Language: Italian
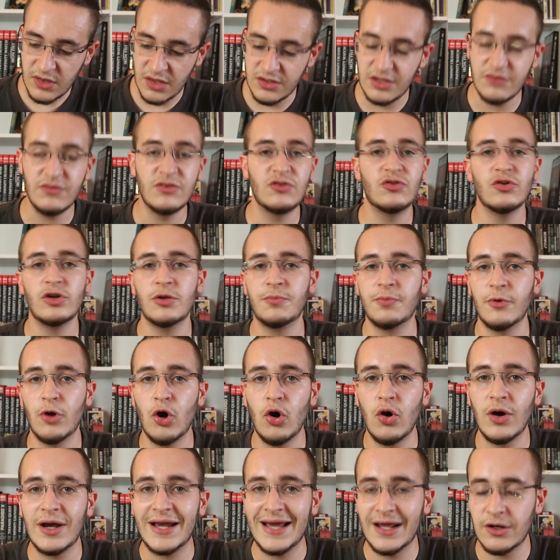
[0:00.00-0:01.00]
divisione
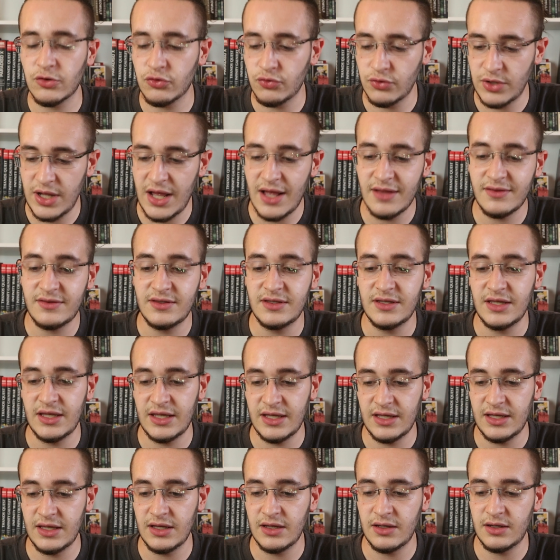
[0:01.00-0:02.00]
però cartonati
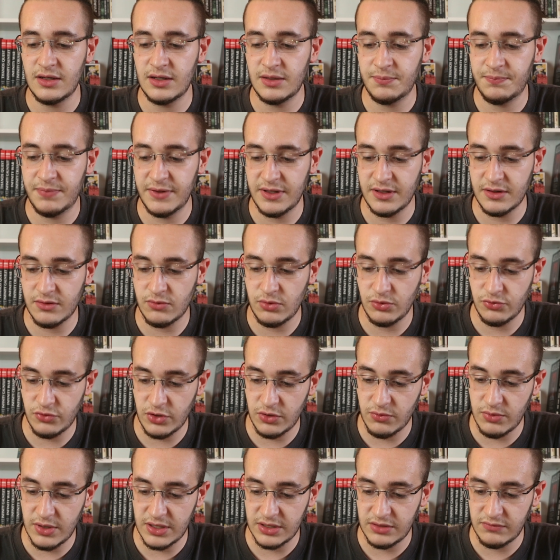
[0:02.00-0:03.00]
e eh, per quanto
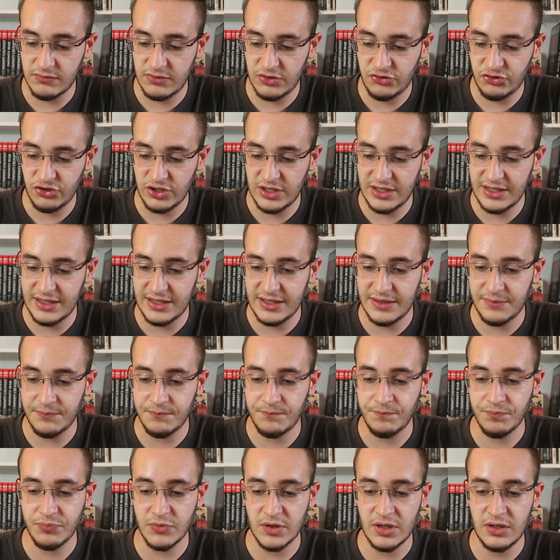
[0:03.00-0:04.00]
riguarda invece le,
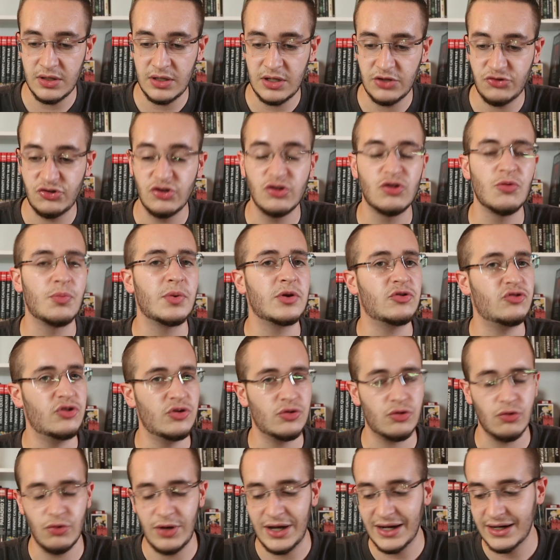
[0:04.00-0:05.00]
mm, le,
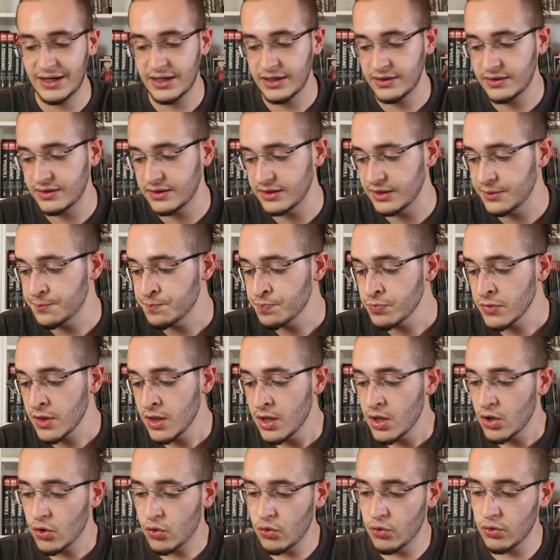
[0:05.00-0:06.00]
100% HD
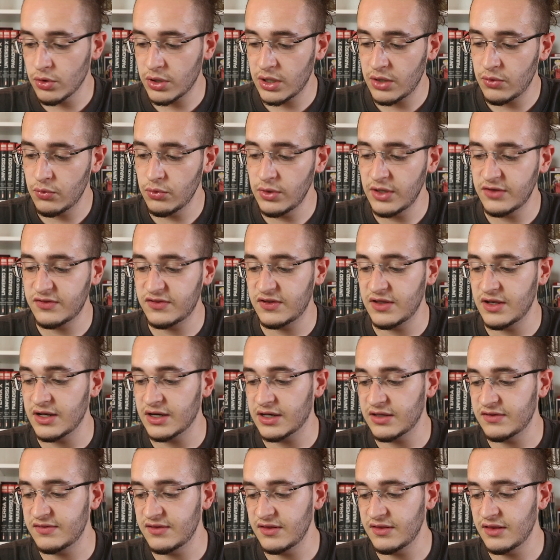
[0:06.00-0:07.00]
con una
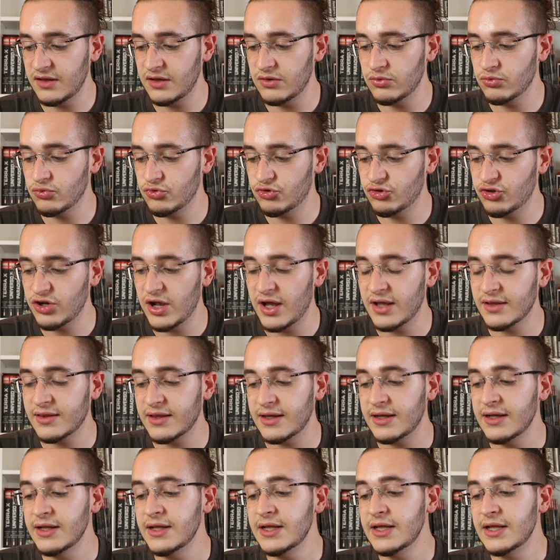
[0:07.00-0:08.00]
serie che è stata
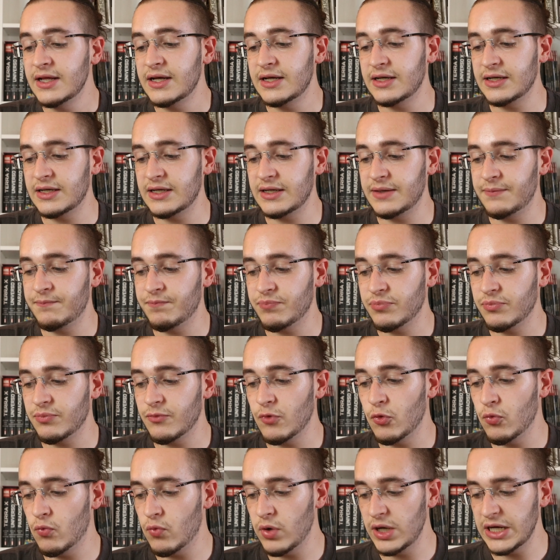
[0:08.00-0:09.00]
annunciata
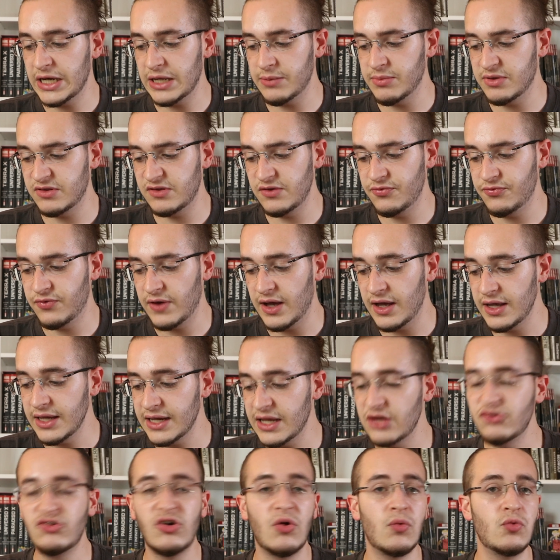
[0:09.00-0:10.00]
um, qualche mese fa e
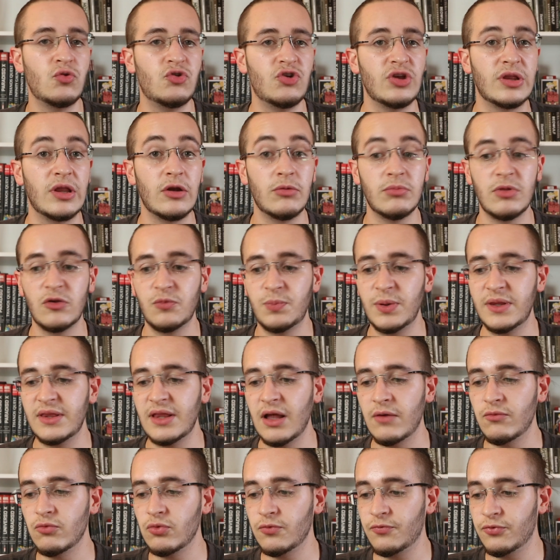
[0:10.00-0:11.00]
che è già uscita, non mi
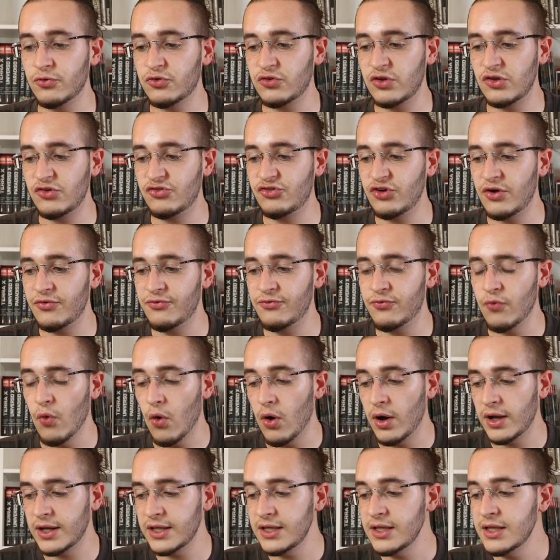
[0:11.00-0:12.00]
aspettavo fosse già
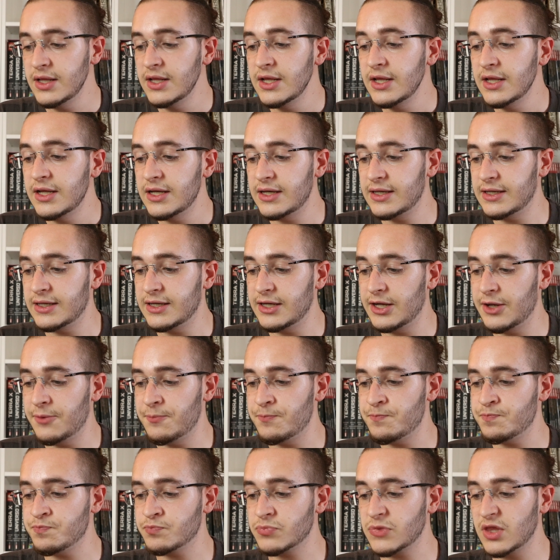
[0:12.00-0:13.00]
fuori
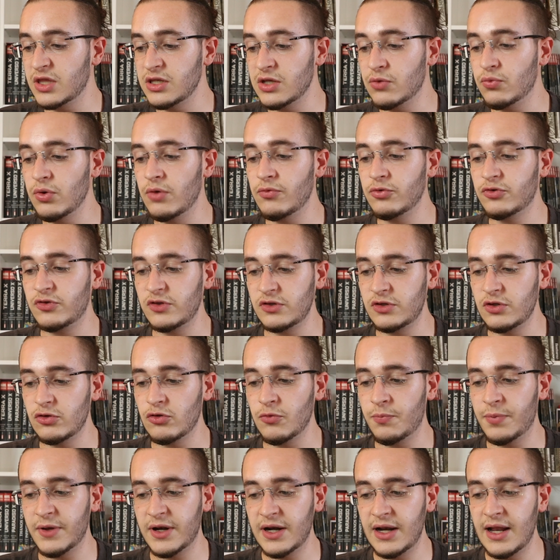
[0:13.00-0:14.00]
um, di cui avevo
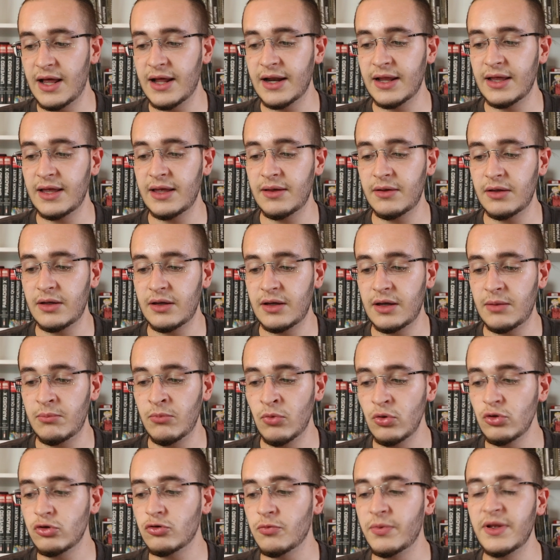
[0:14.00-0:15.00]
sentito parlare uh,
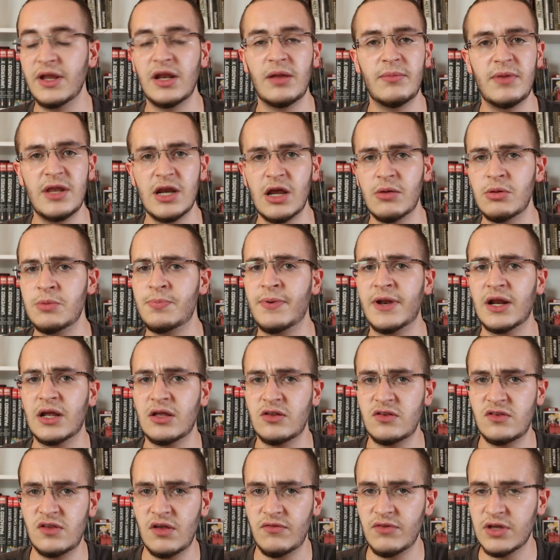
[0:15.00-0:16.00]
molto bene in America, mi pare
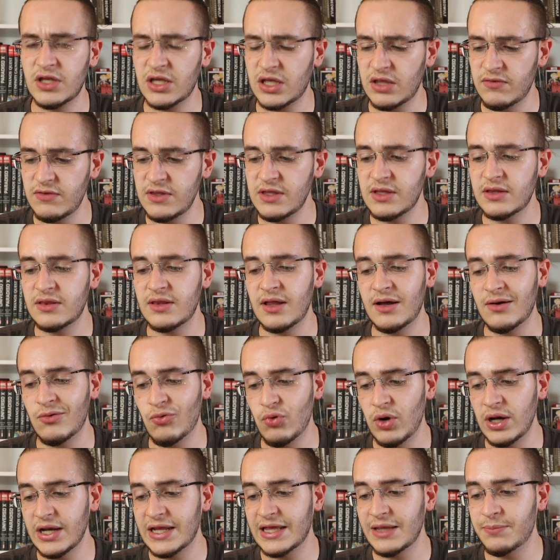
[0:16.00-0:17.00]
che sia anche vinta
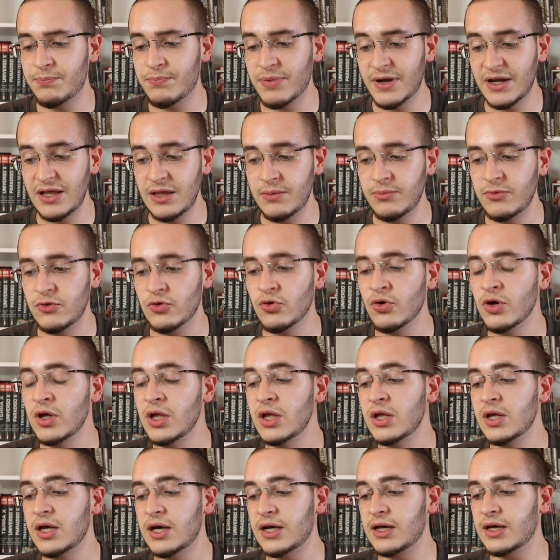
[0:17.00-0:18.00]
qualche premio uh,
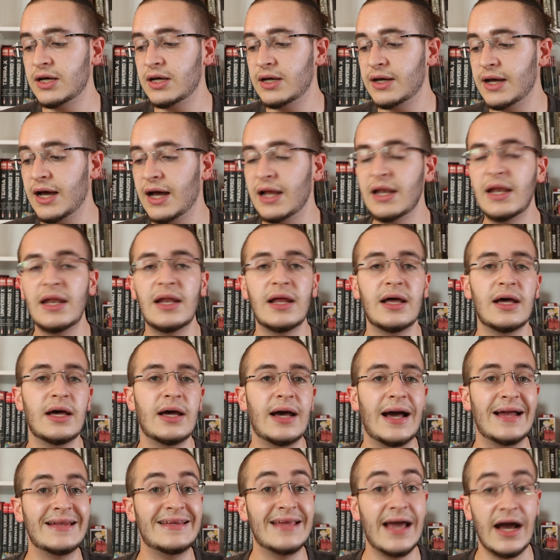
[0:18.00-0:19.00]

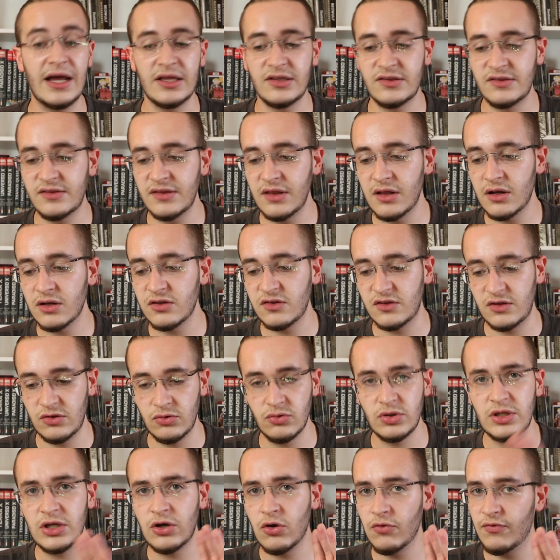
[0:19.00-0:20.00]
al, agli Eisner se
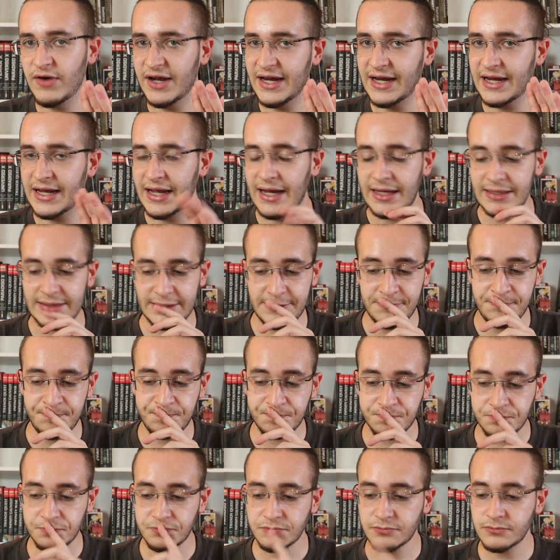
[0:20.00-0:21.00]
non dico vaccate
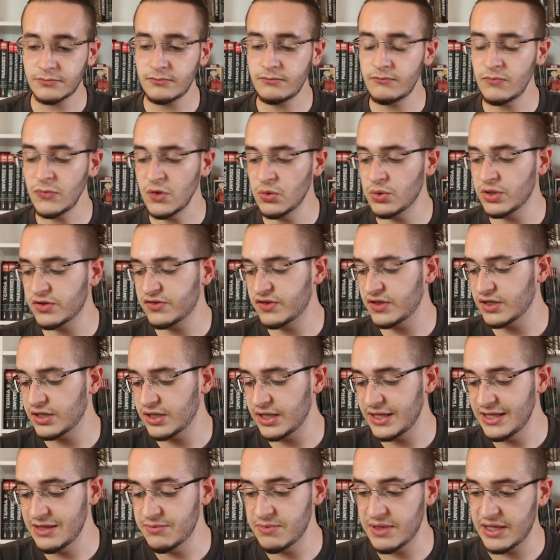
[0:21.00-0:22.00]
una
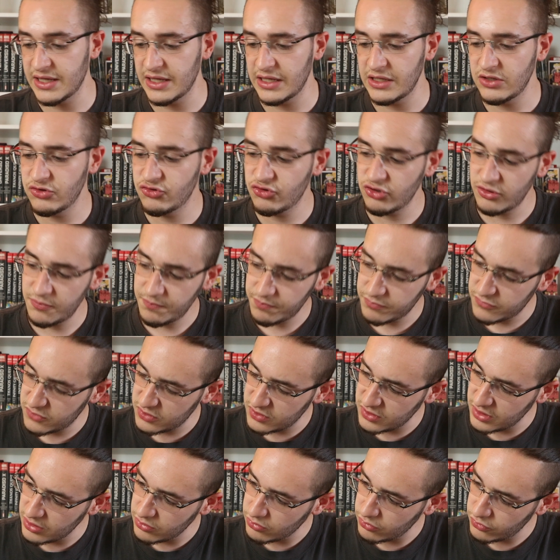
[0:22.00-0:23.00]
serie Image,
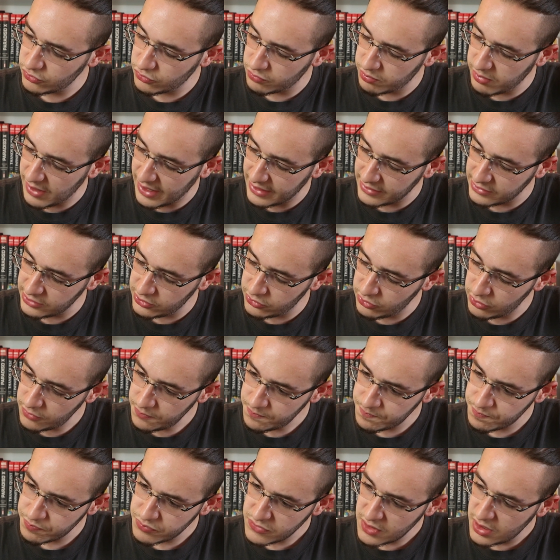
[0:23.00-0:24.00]
se non
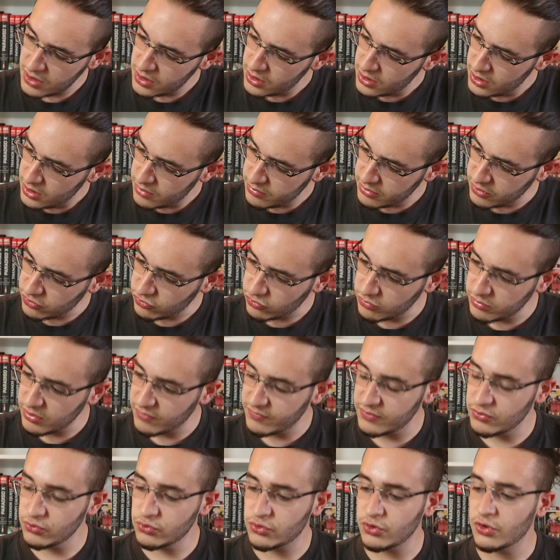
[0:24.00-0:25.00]
sbaglio, adesso mi
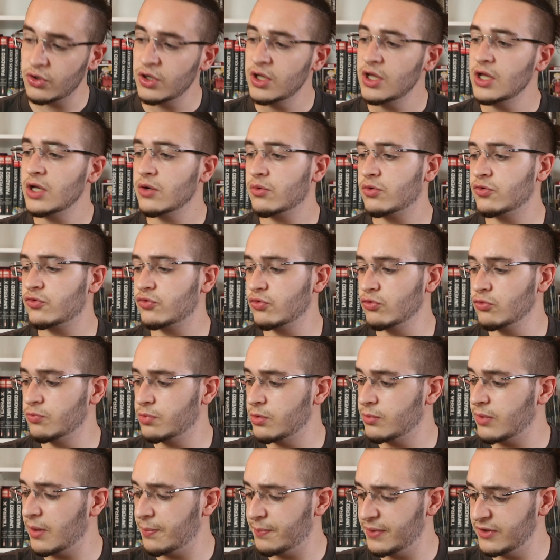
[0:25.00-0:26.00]
è venuto questo
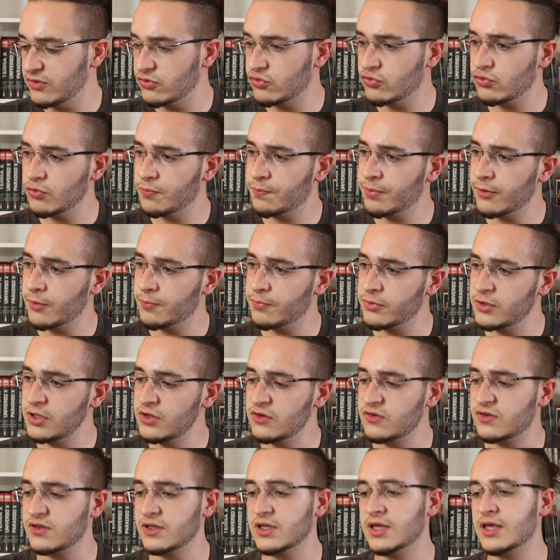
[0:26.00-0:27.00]
dubbio, ma penso proprio
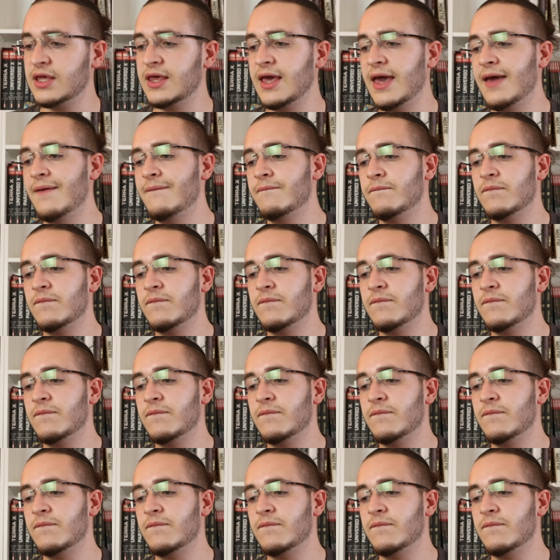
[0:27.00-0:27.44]
di sì, che è